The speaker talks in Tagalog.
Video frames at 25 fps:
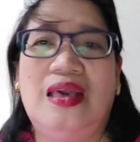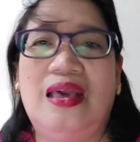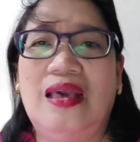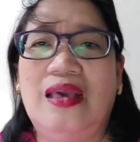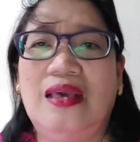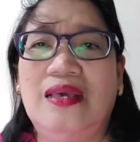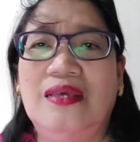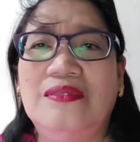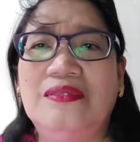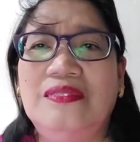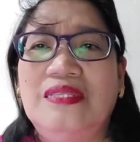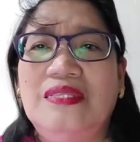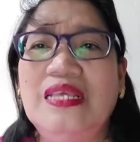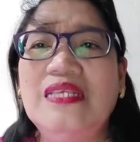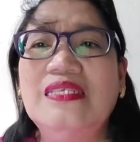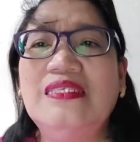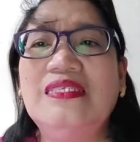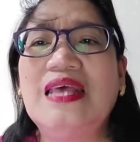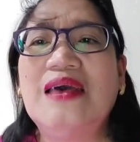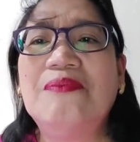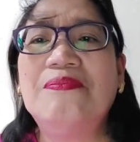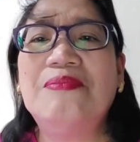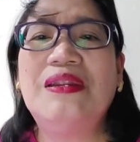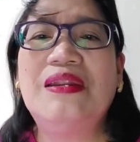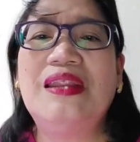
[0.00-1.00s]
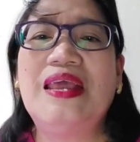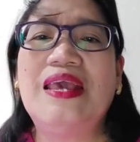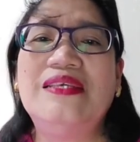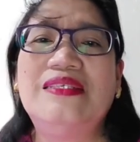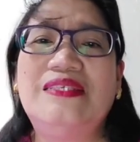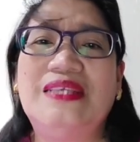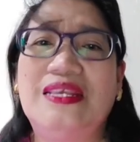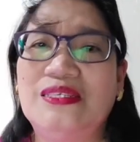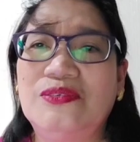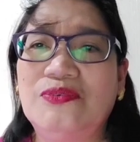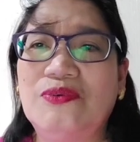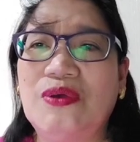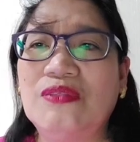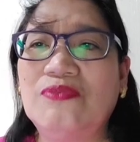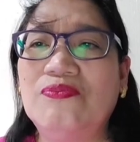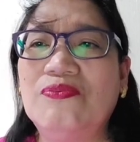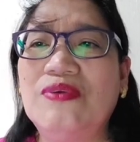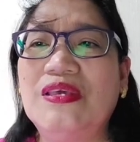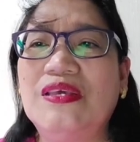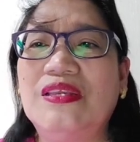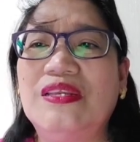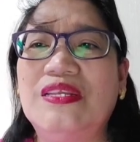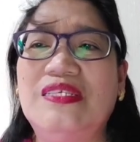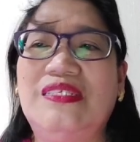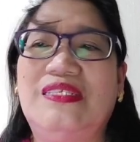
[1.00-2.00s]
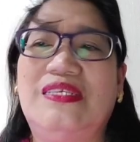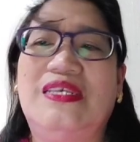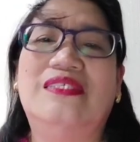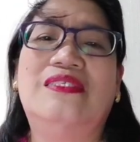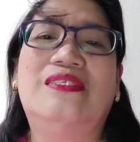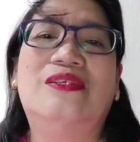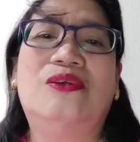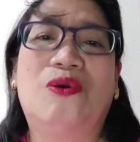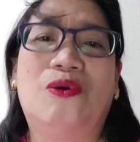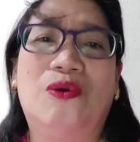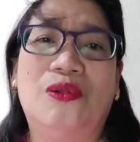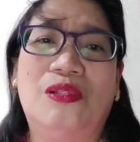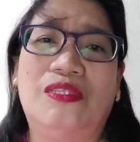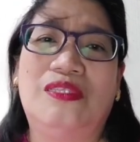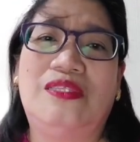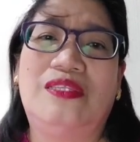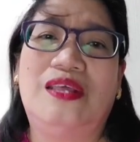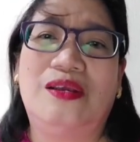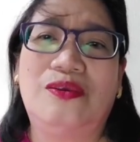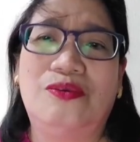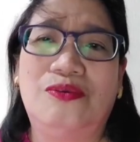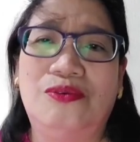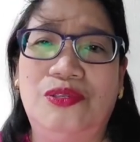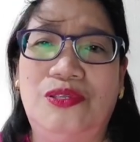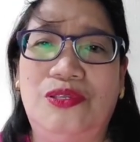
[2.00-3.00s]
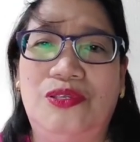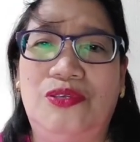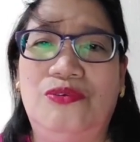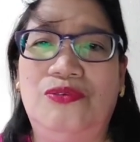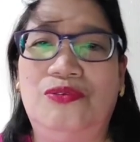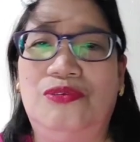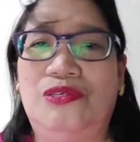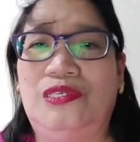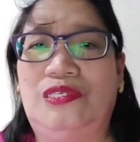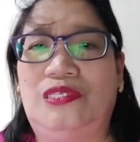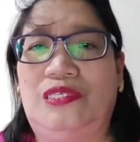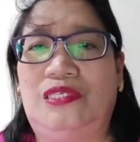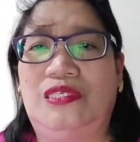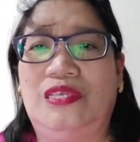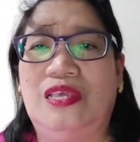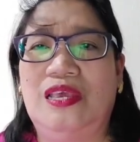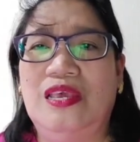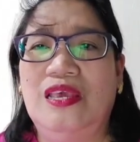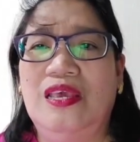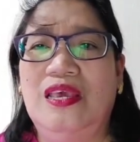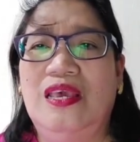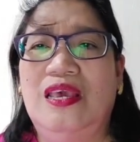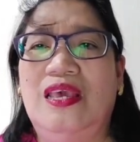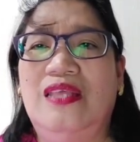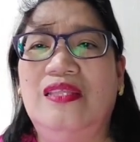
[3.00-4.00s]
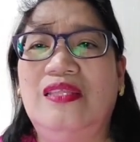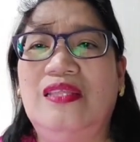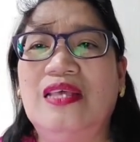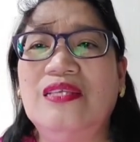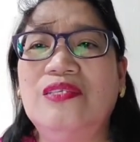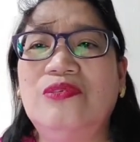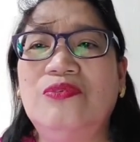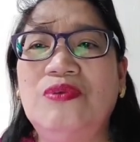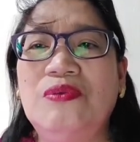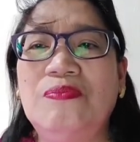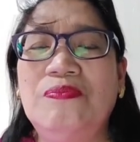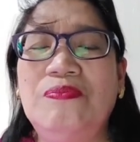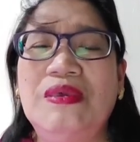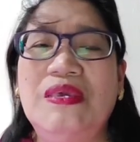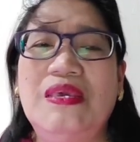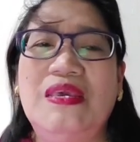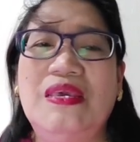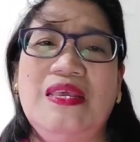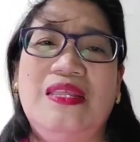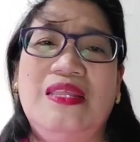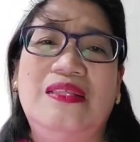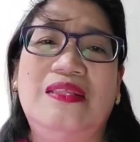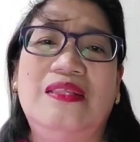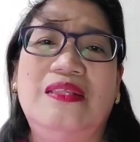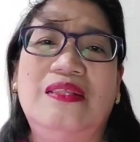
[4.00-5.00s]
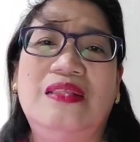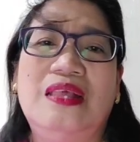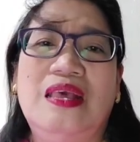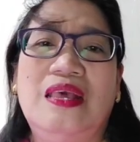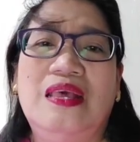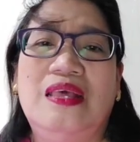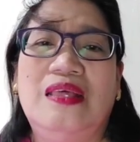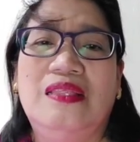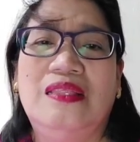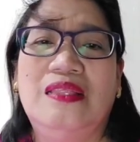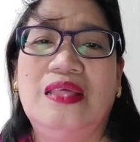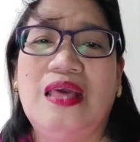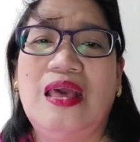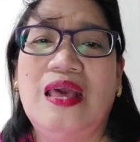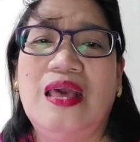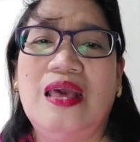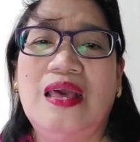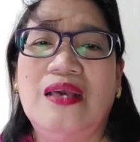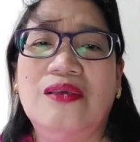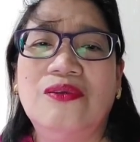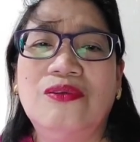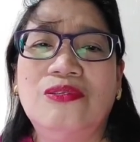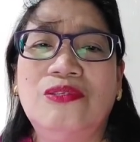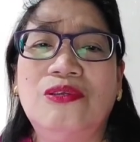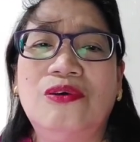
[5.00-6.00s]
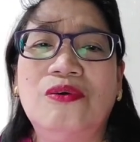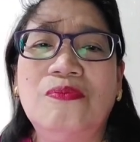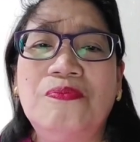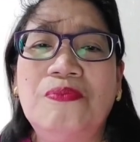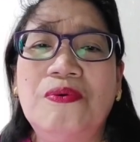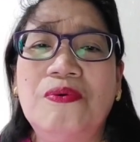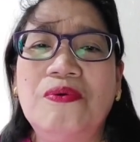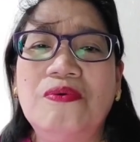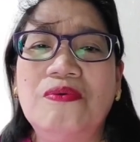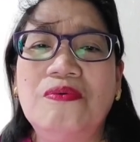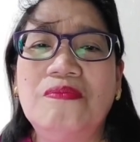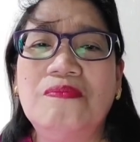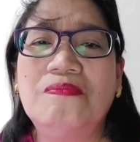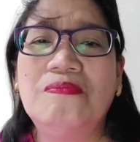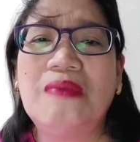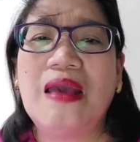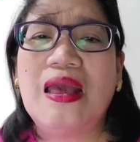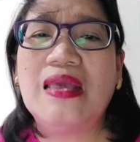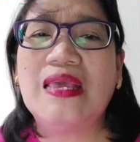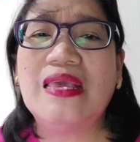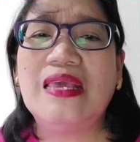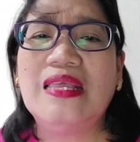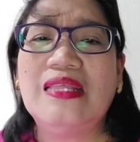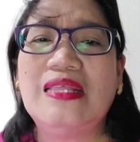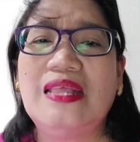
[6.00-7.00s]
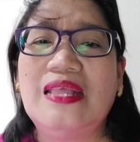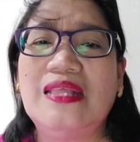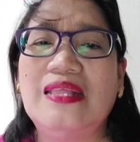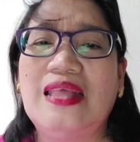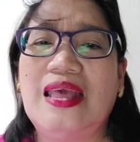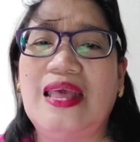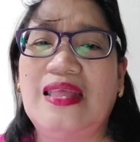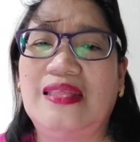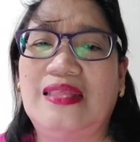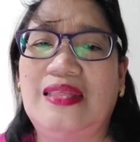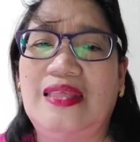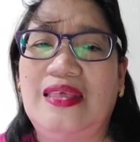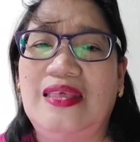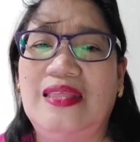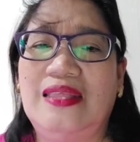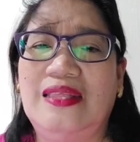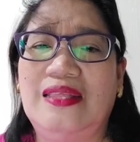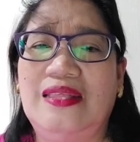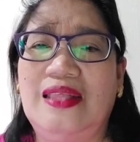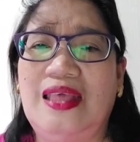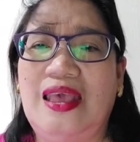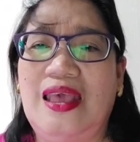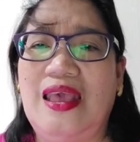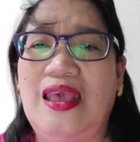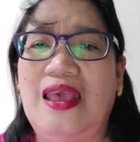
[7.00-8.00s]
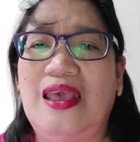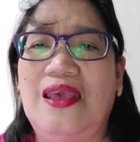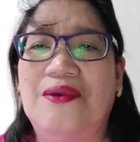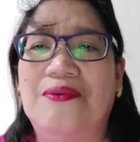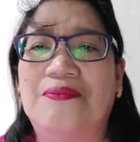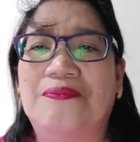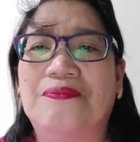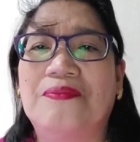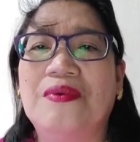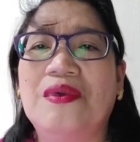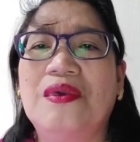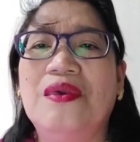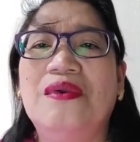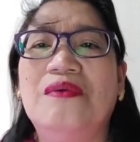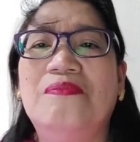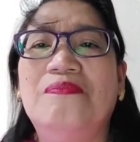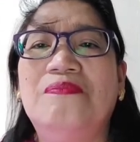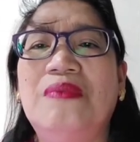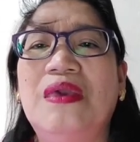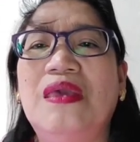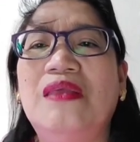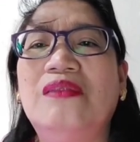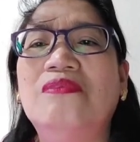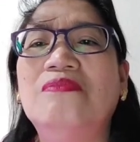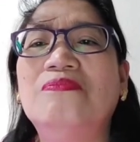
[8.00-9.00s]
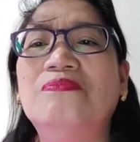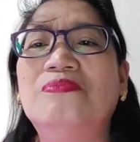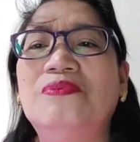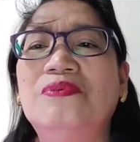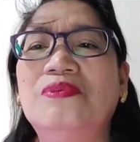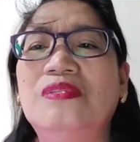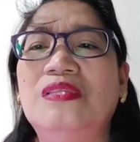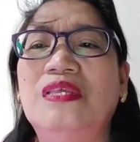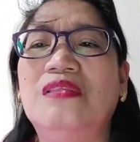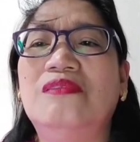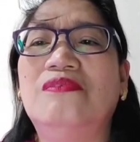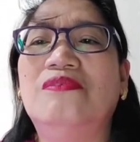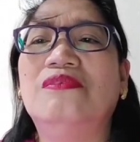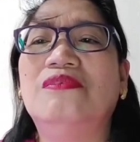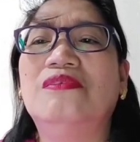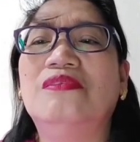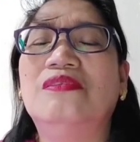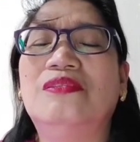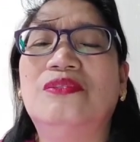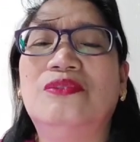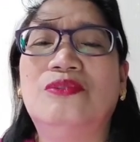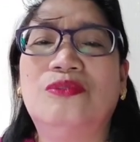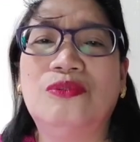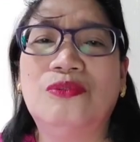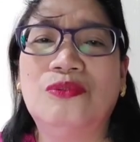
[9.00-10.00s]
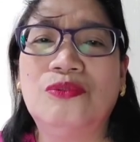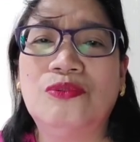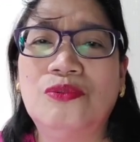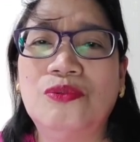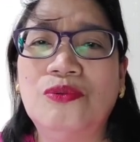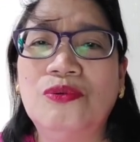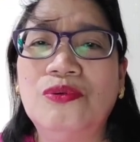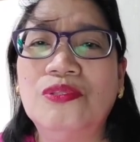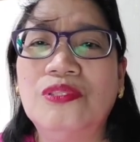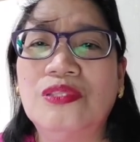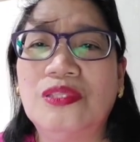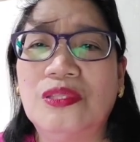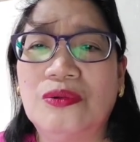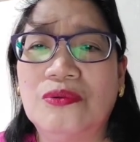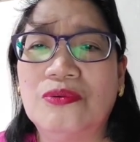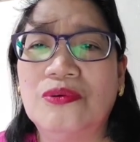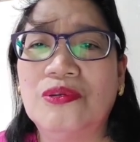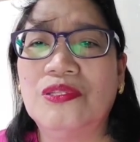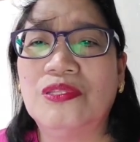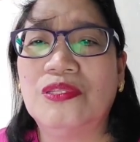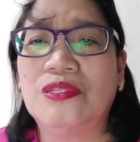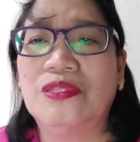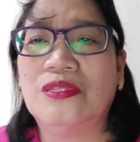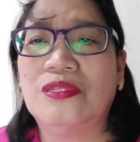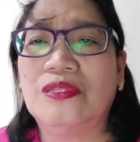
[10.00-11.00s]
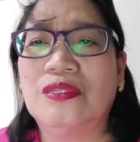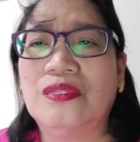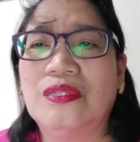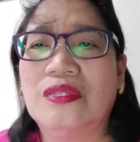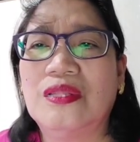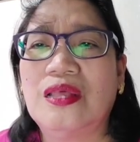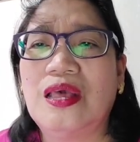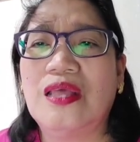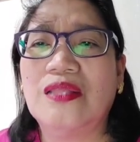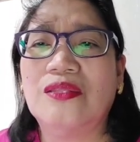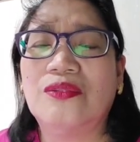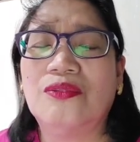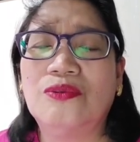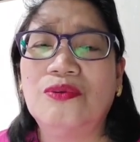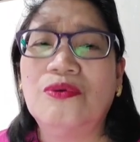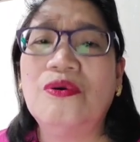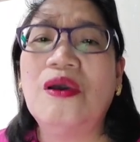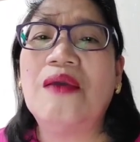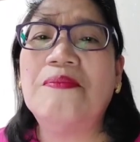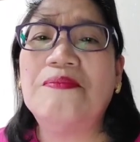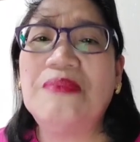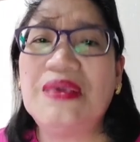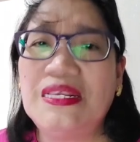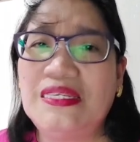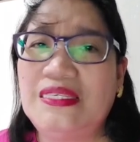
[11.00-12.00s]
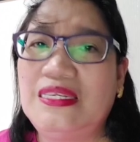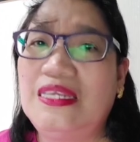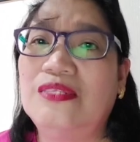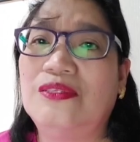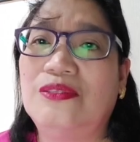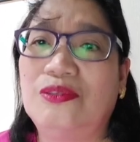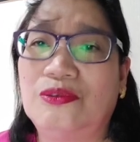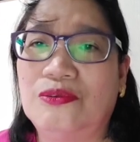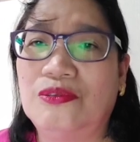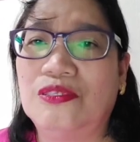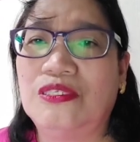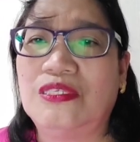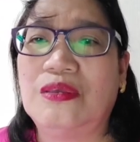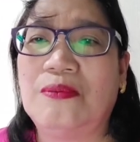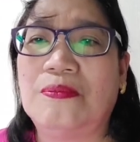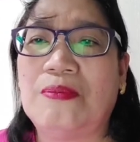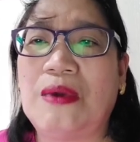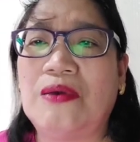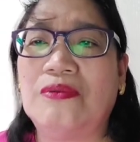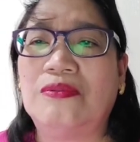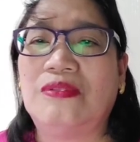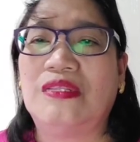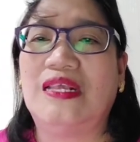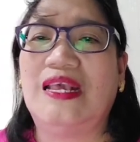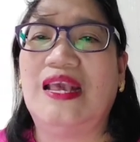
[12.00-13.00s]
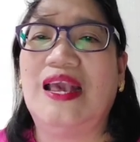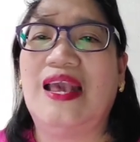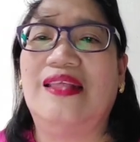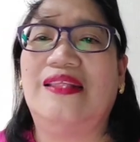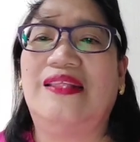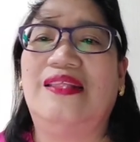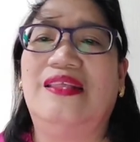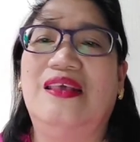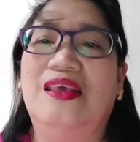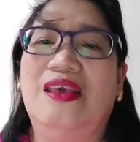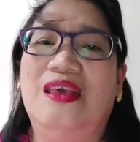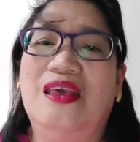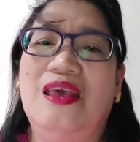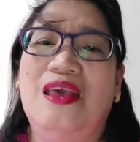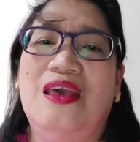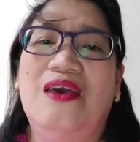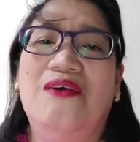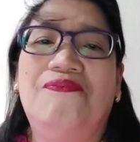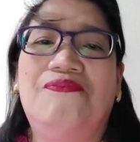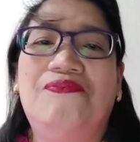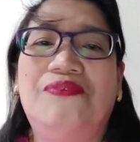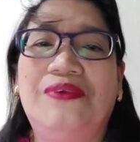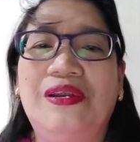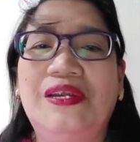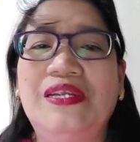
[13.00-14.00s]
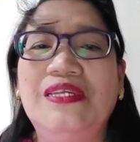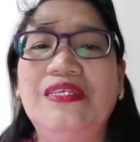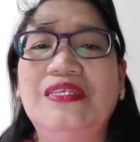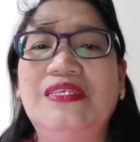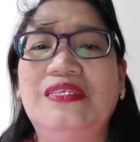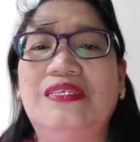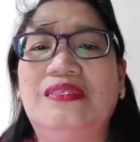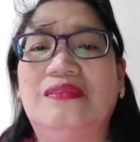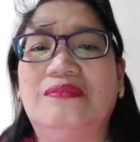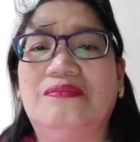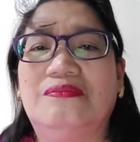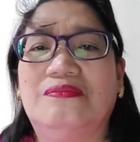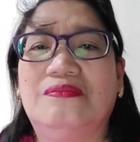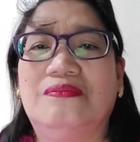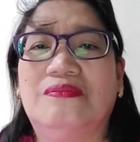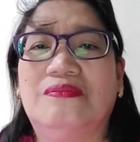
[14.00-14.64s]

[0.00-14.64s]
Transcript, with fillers: And this summarizes what we Christians call the good news. And as we begin, uh, gusto ko pong makita natin na meron po ditong two truth, uh, two amazing truths about God. First,